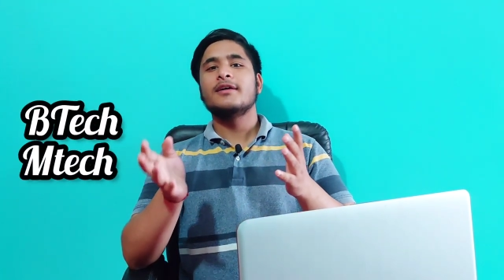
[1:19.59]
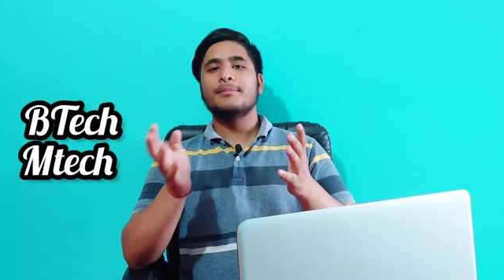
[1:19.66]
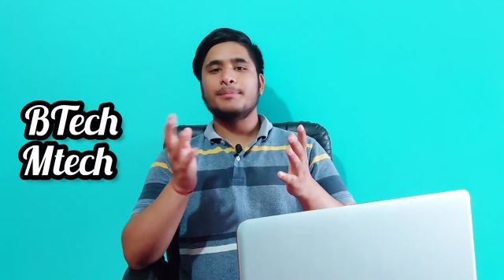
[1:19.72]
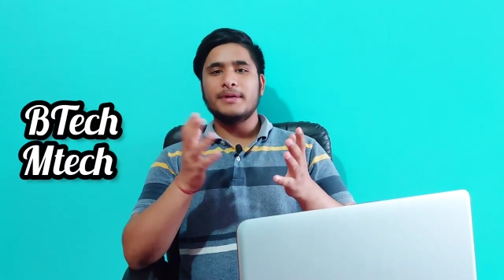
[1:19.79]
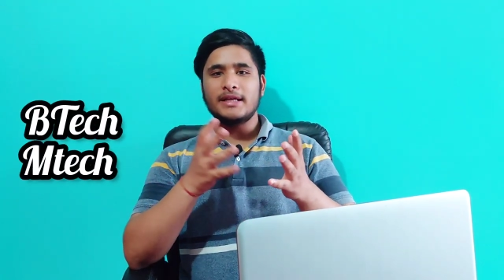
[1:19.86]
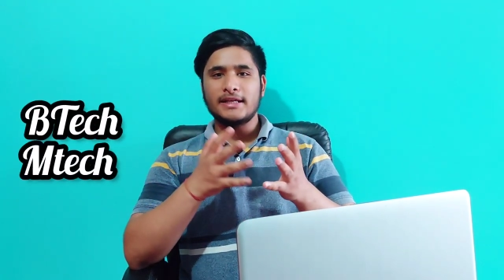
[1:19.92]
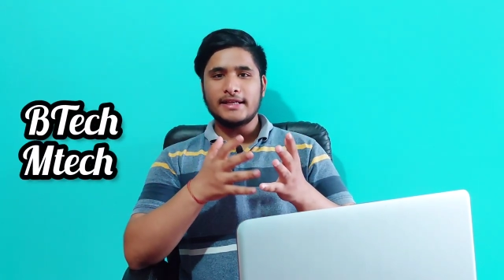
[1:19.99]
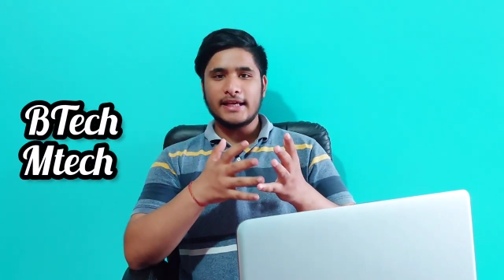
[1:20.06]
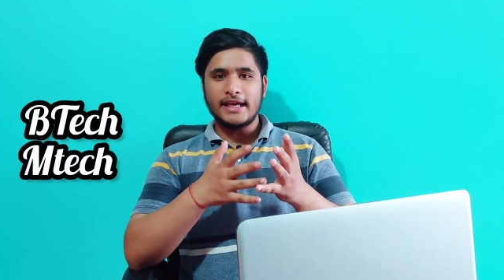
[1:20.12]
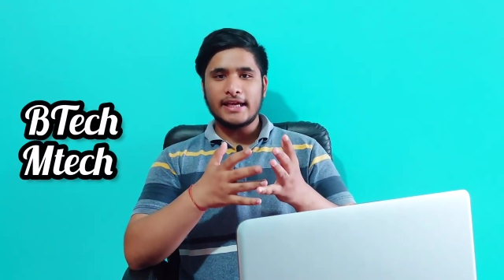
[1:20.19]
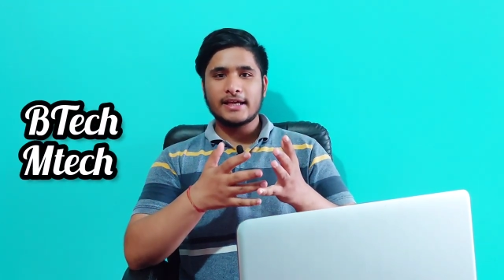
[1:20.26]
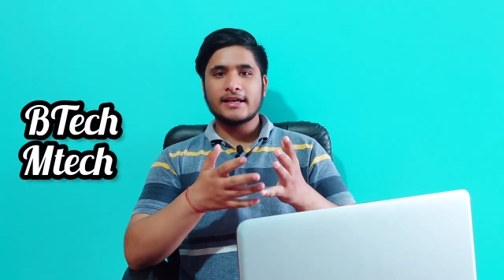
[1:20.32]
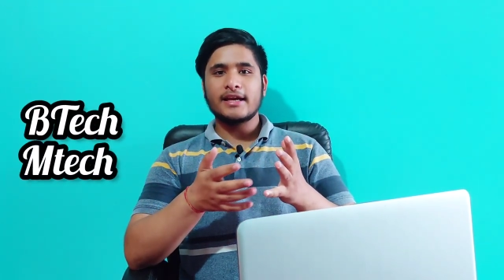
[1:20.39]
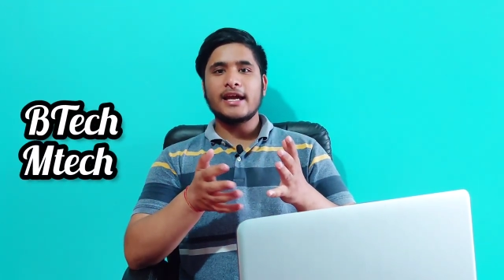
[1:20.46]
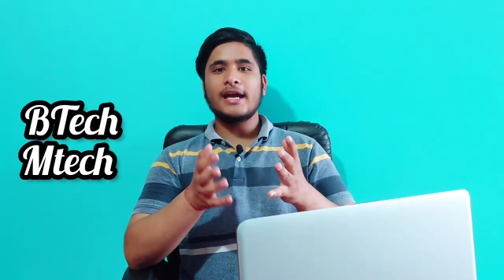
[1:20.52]
बी
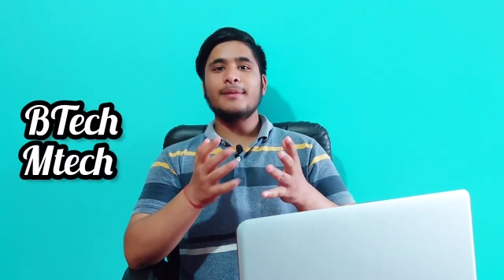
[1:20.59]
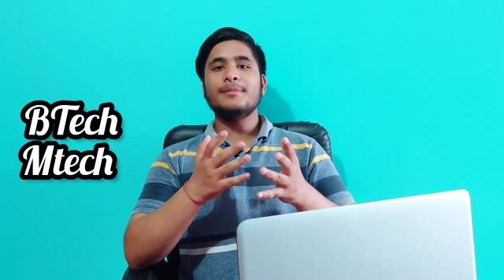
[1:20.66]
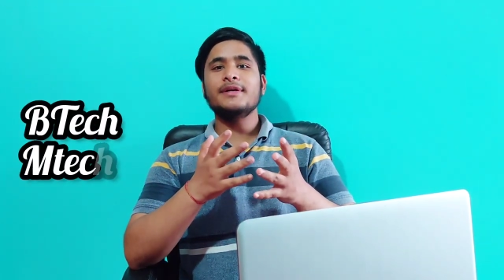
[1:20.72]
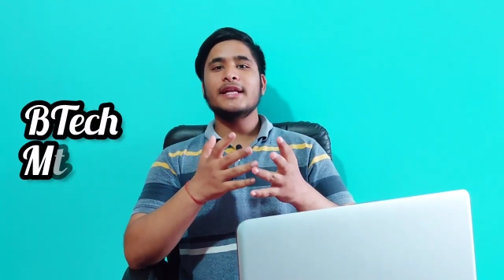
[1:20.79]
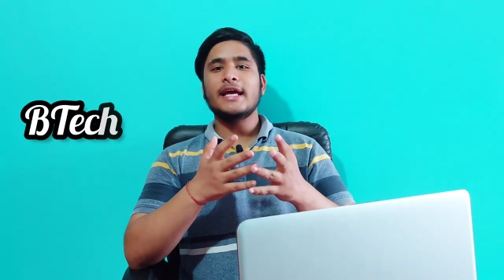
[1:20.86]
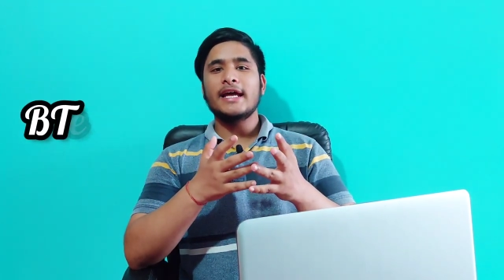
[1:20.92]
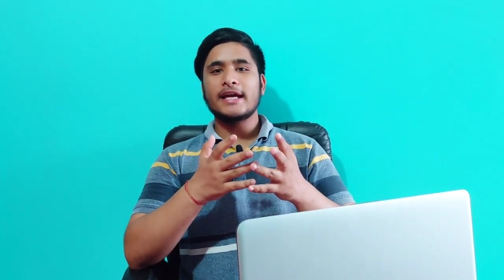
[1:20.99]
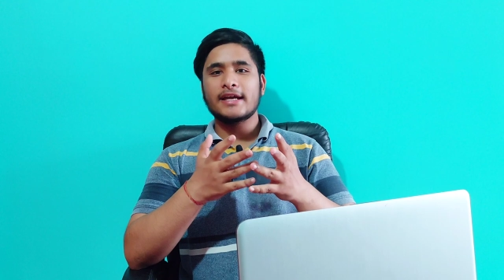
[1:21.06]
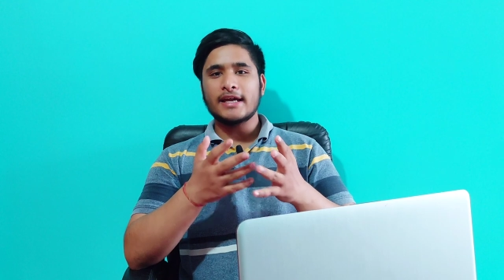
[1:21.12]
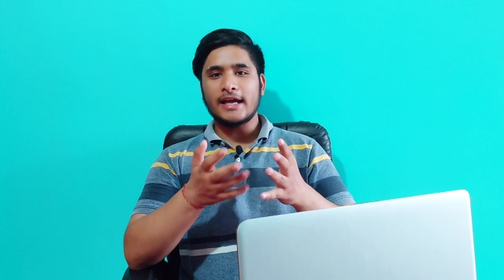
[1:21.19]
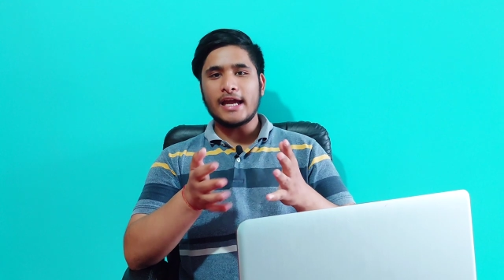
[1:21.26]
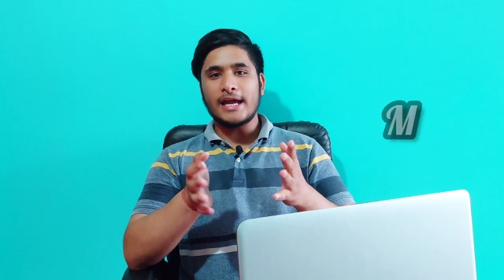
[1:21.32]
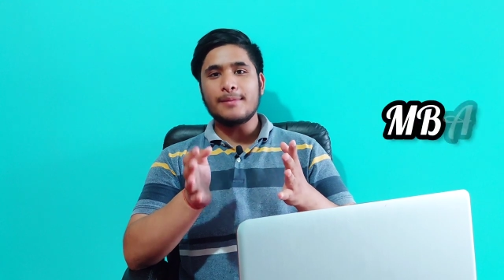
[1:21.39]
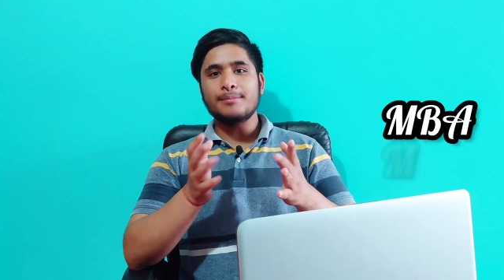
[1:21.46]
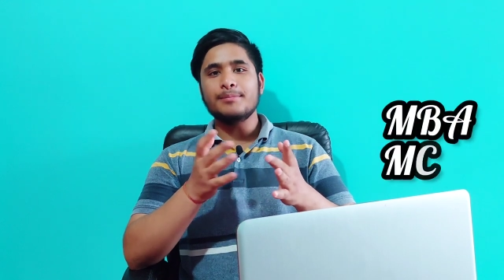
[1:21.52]
टेक एम टेक
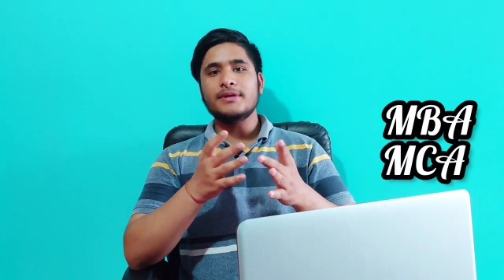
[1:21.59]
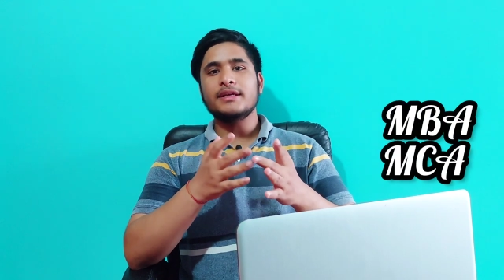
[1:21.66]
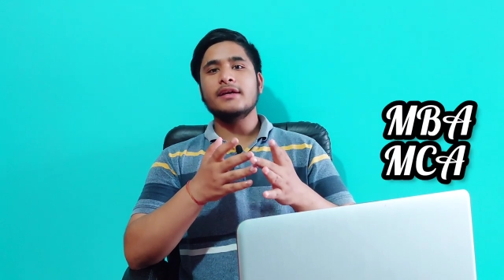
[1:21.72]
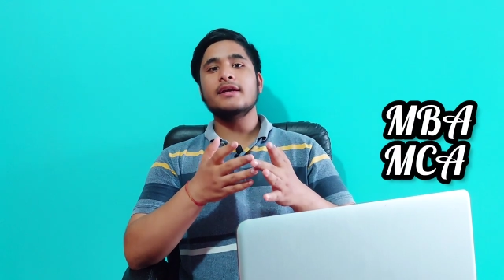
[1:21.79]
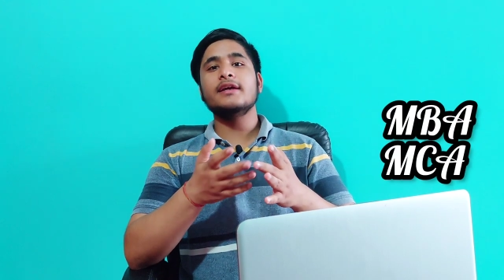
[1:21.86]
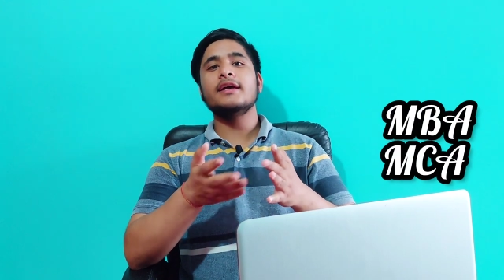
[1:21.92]
एम बी